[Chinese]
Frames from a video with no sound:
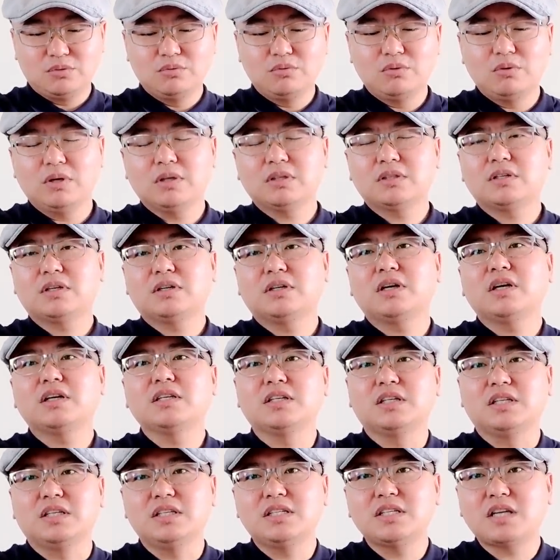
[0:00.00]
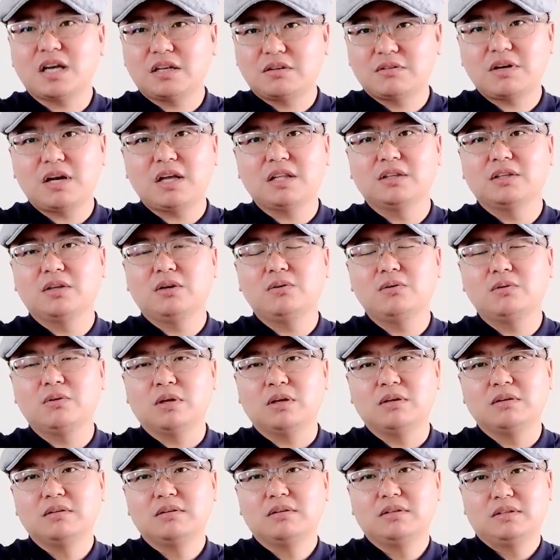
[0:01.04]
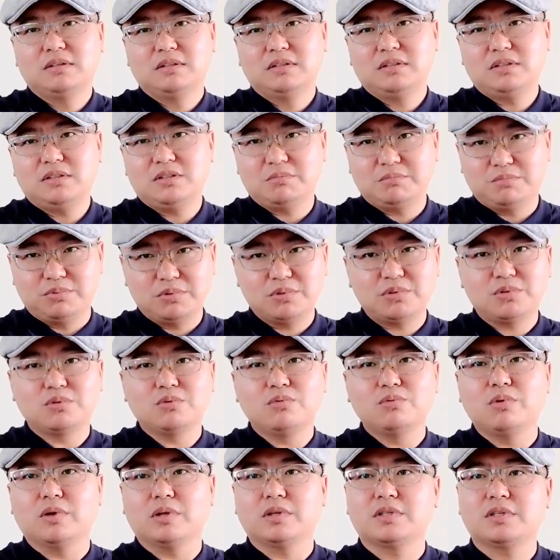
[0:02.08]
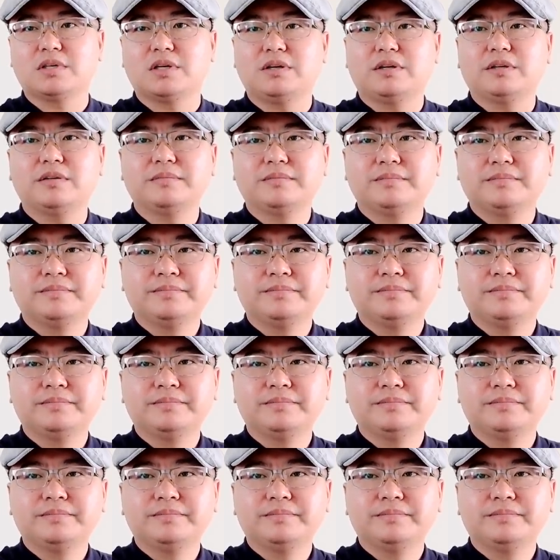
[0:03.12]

中国事儿让你一下就看透了，也不是中国的事儿。